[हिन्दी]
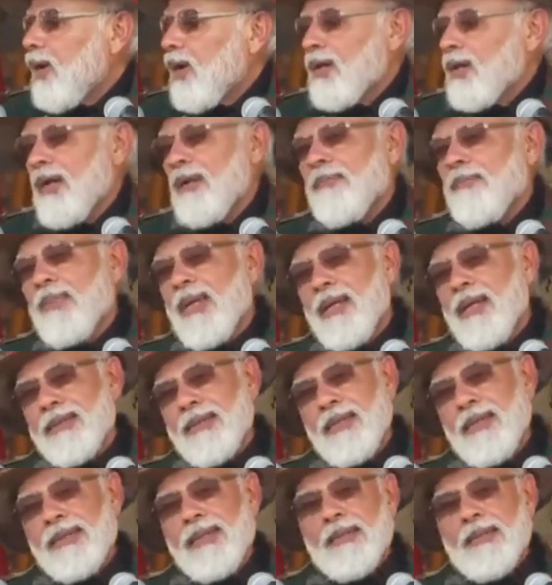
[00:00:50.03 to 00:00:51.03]
बहुत लंबे
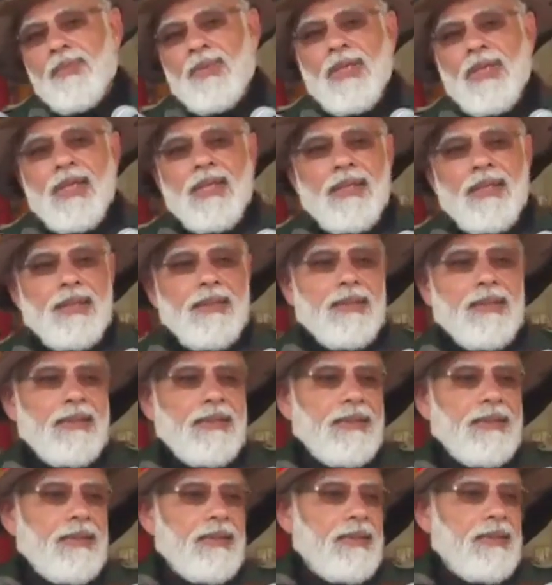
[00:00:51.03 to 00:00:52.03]
अरसे तक मुझे
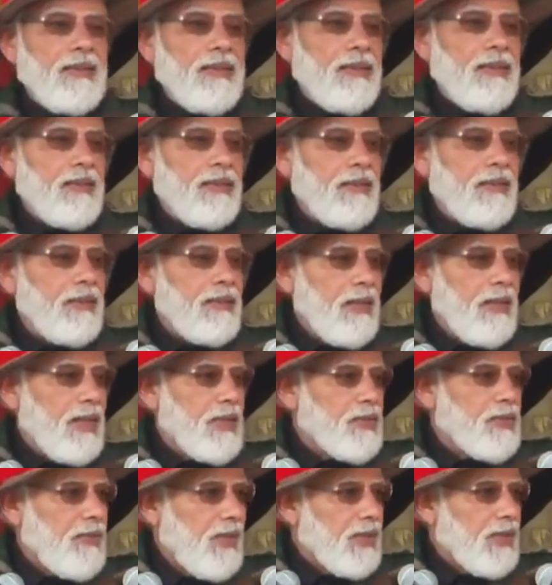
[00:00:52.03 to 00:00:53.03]

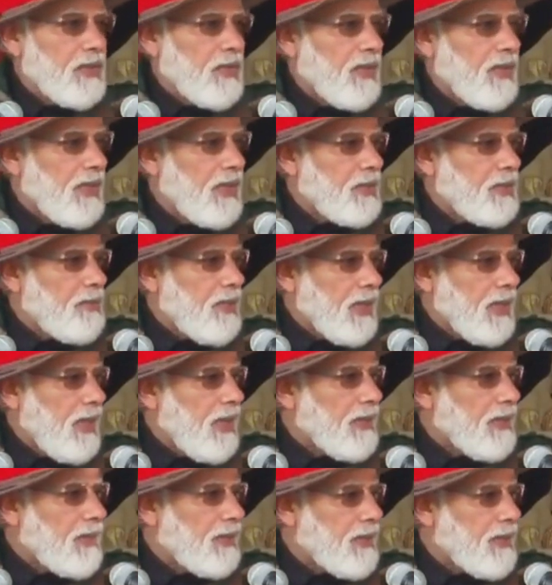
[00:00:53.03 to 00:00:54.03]
देशवासियों ने इस
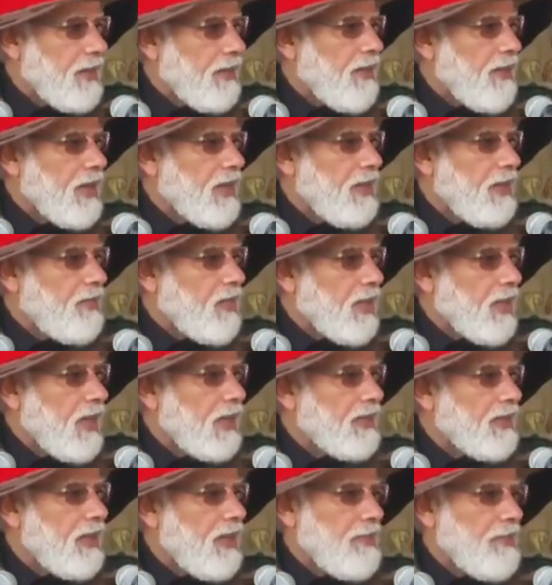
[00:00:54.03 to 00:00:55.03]
प्रकार की सेवा का
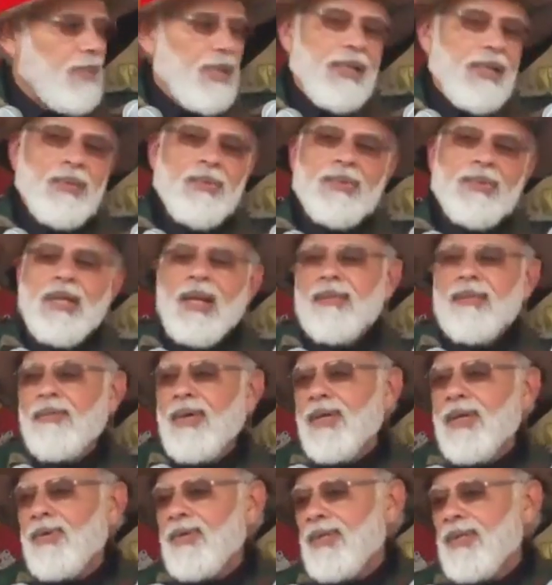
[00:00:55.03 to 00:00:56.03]
मौका दिया पहले गुजरात
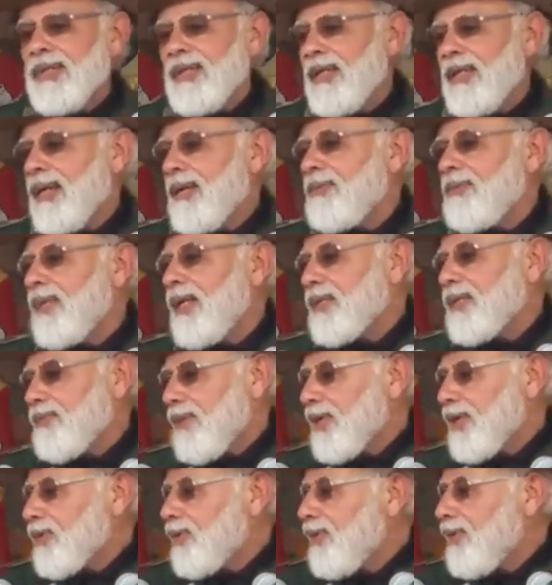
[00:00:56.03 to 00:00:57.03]
वालों ने दिया अब
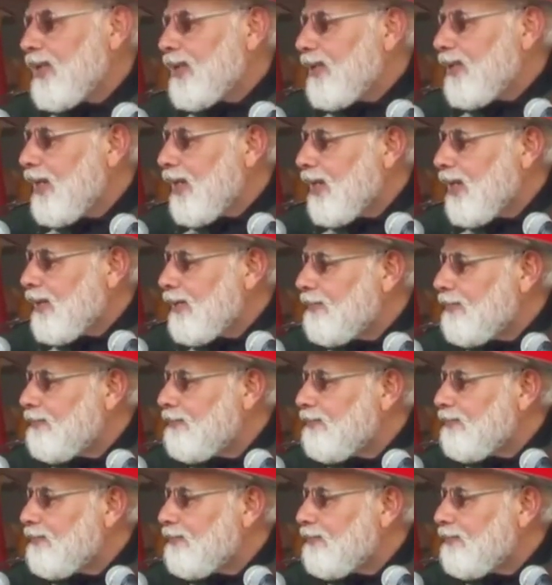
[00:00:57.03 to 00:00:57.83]
देशवासियों ने दिया